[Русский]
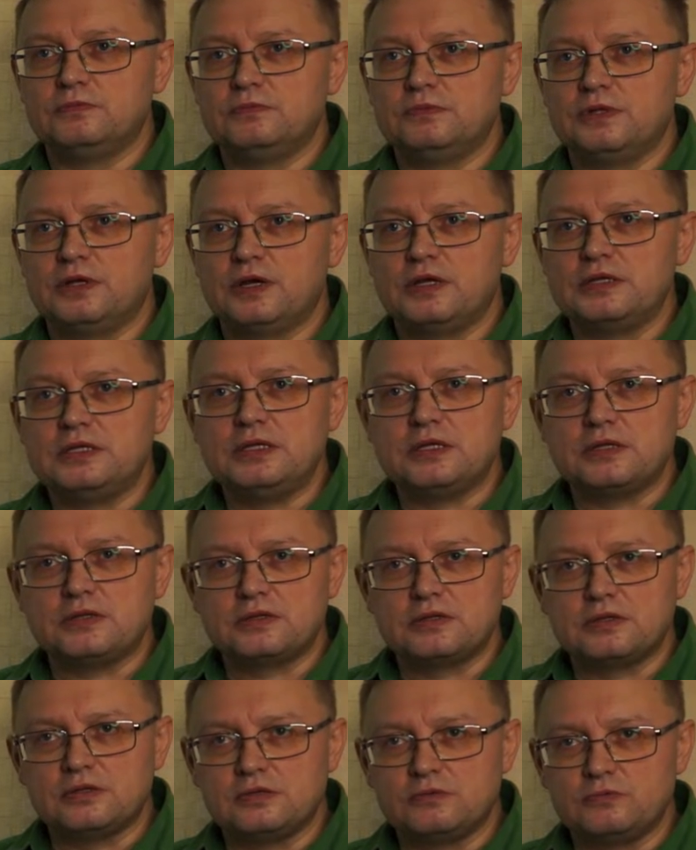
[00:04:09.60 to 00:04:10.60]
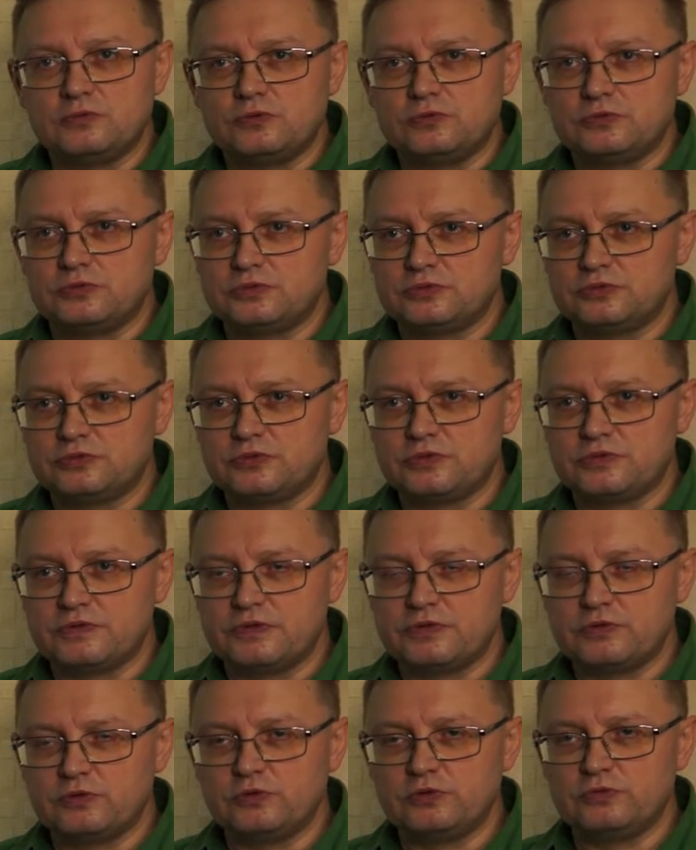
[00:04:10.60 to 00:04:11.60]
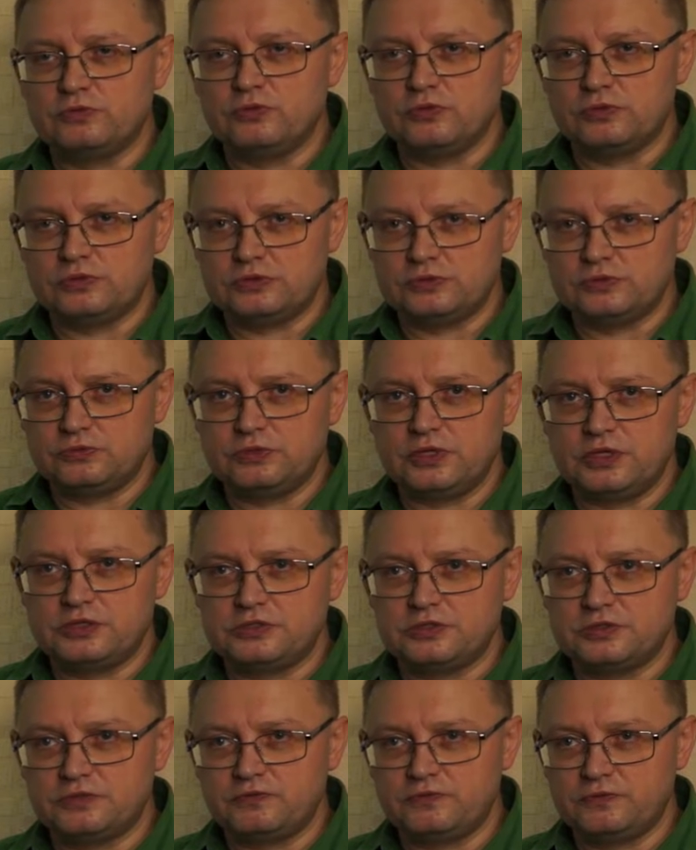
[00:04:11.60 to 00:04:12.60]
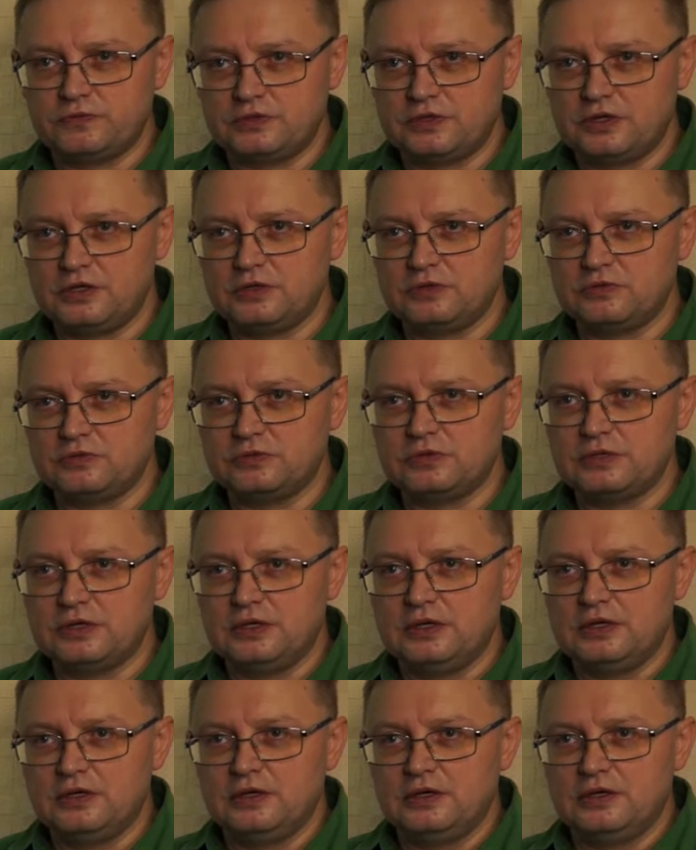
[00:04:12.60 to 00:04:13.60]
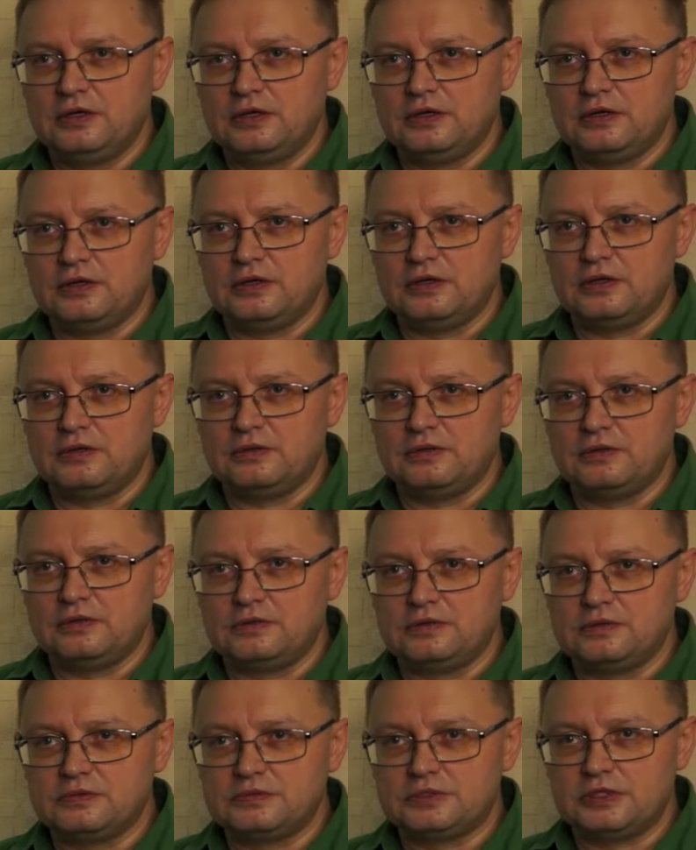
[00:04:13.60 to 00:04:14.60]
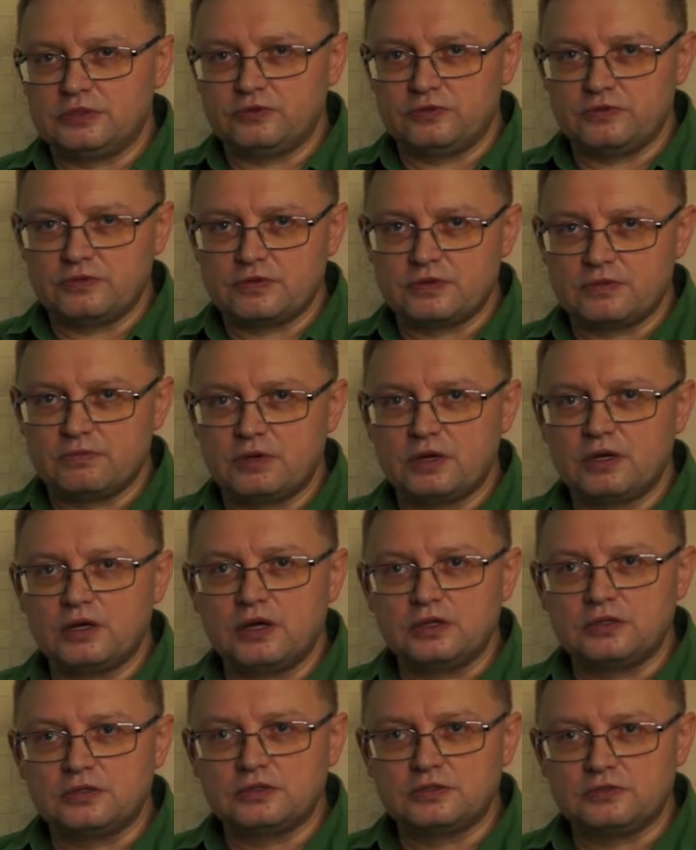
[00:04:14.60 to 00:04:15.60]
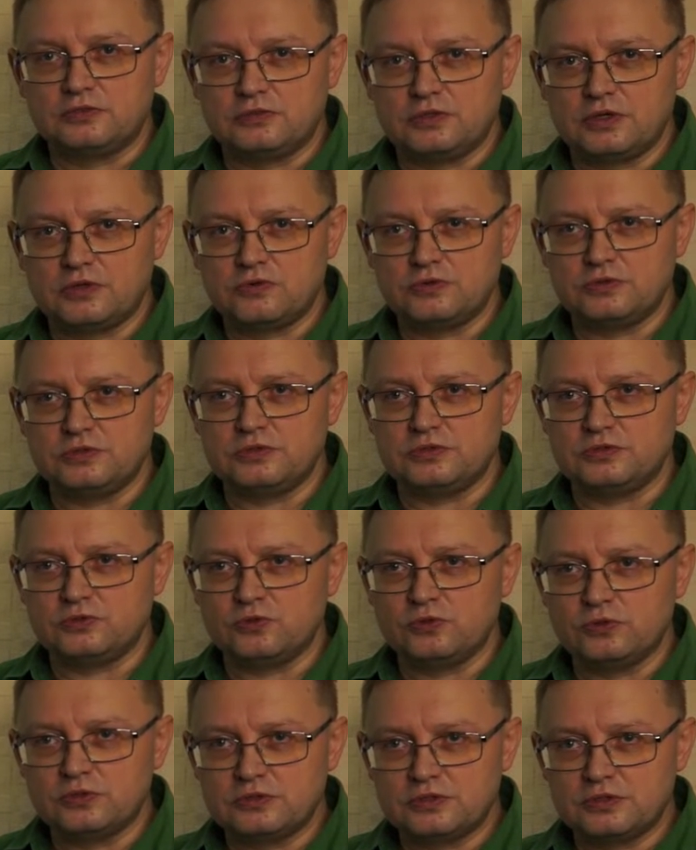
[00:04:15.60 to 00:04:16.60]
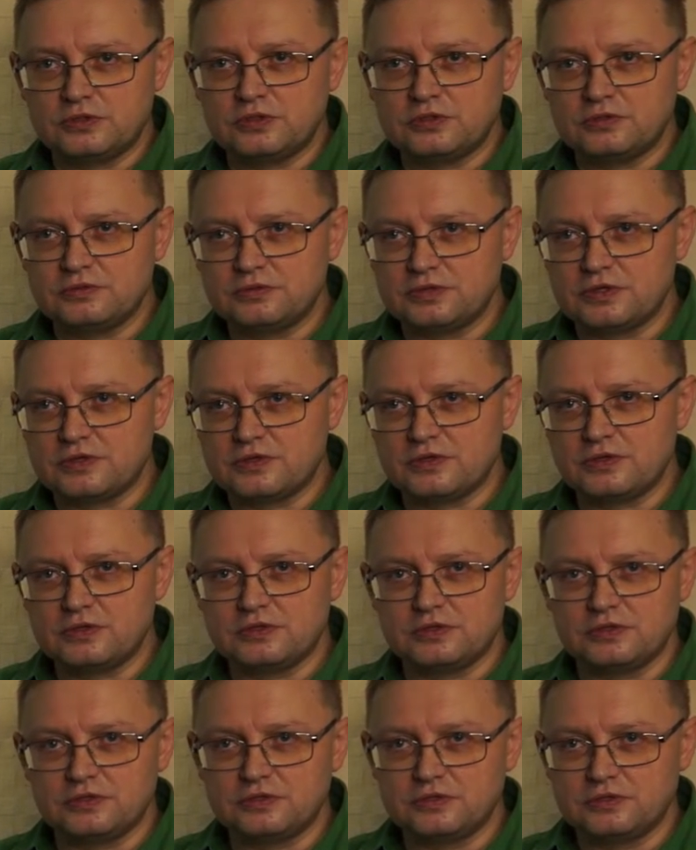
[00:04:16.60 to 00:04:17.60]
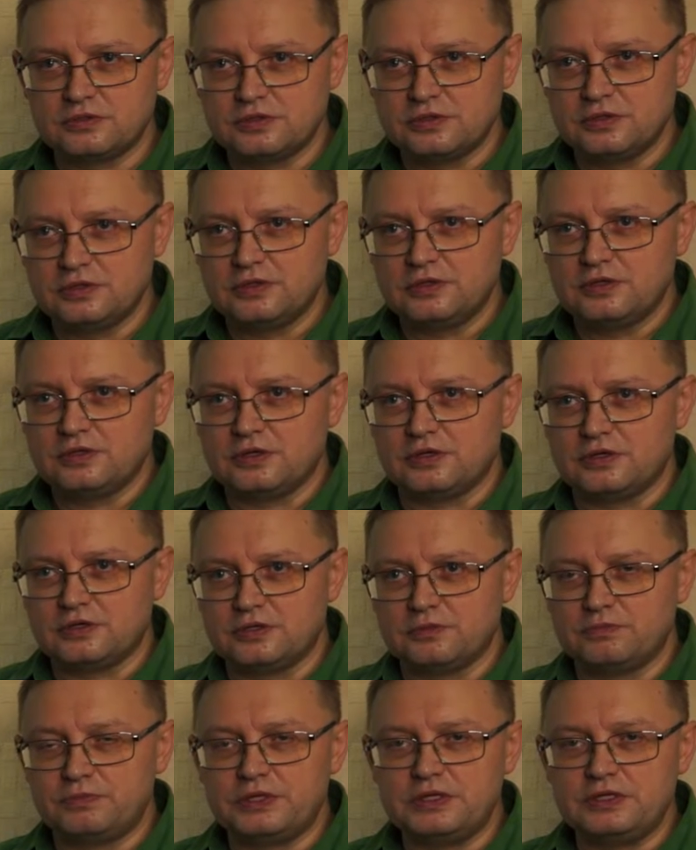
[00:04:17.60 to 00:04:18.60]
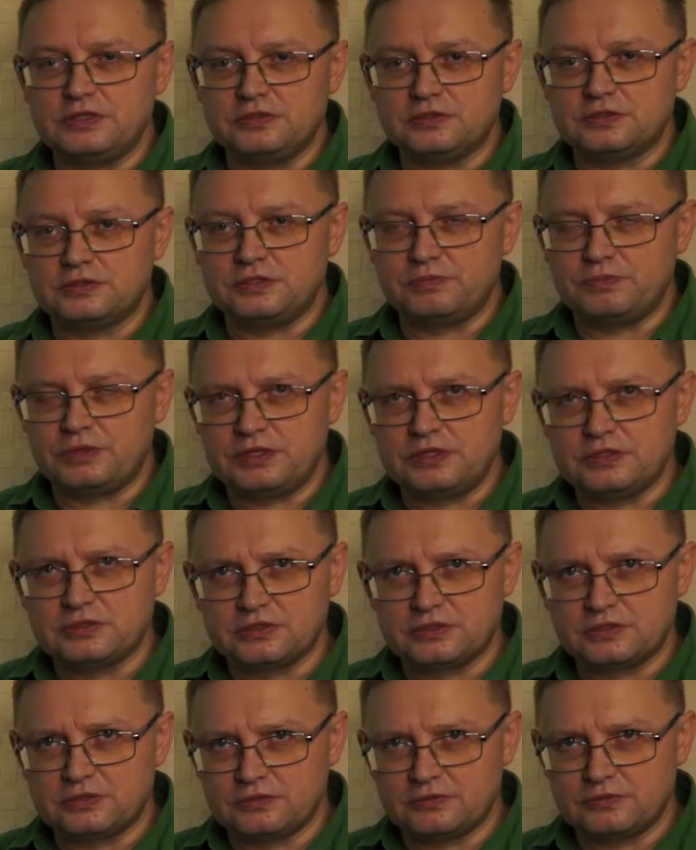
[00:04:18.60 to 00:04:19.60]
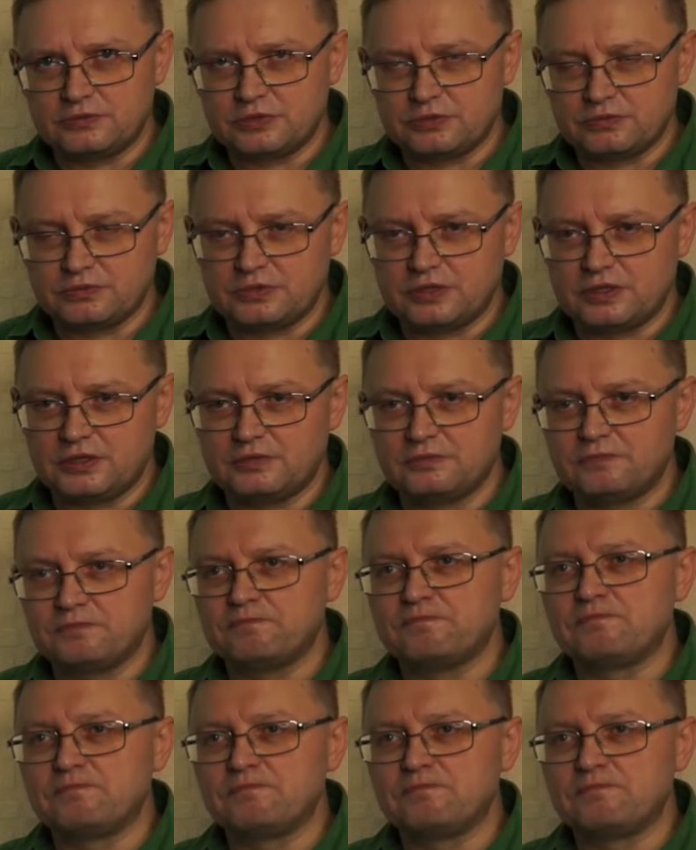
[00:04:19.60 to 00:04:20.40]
наконец-то ему, что называется, улыбнулась удача. В финале он э, становится богат. Он находит золото на золотых, как это, прииск, не приисках, а, в общем, на,